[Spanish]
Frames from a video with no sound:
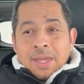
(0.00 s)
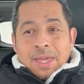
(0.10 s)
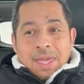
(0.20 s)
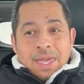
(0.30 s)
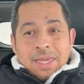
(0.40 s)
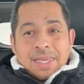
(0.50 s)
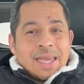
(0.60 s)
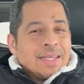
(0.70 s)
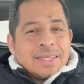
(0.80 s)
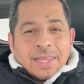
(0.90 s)
Eh, ¿Qué
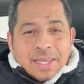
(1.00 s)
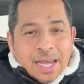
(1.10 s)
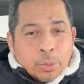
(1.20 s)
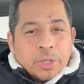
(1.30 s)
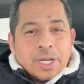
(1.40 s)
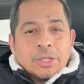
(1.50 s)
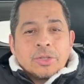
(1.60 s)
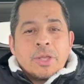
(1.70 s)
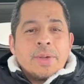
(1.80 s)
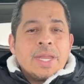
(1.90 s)
cantidad de
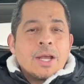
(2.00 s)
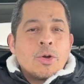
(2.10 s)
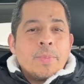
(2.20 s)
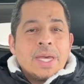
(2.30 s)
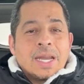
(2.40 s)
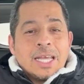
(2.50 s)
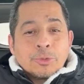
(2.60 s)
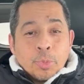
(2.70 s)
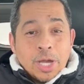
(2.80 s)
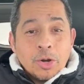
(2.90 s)
carbohidratos deberías comer?
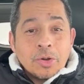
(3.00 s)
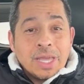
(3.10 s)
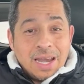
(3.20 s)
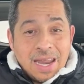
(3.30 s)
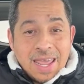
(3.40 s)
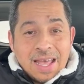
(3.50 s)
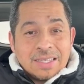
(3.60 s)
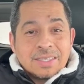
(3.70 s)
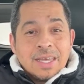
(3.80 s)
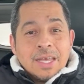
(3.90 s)
Es bueno que
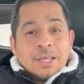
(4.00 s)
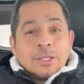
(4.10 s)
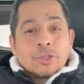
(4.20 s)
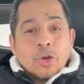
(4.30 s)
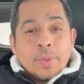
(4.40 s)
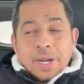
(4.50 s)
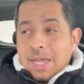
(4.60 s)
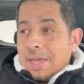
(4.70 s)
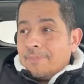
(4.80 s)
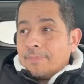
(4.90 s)
leas
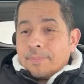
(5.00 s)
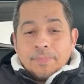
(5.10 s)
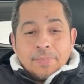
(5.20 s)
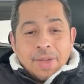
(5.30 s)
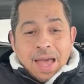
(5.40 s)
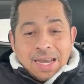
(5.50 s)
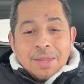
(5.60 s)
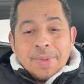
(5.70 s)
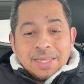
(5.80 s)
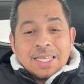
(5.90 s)
sobre
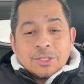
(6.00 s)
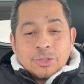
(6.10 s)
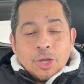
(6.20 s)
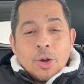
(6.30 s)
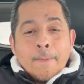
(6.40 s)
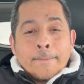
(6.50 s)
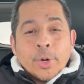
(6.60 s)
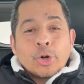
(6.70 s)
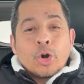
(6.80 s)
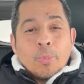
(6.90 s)
alimentación
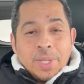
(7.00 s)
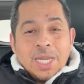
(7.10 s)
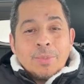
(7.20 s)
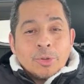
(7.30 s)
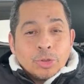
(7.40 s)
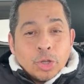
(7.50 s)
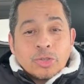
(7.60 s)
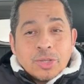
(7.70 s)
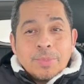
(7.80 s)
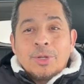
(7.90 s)
por lo mínimo
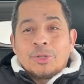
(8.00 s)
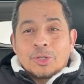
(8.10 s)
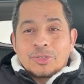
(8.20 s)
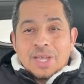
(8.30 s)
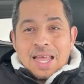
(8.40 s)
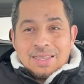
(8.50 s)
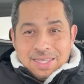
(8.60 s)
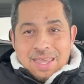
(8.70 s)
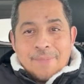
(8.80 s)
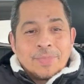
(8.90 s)
12 minutos al
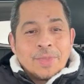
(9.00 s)
día.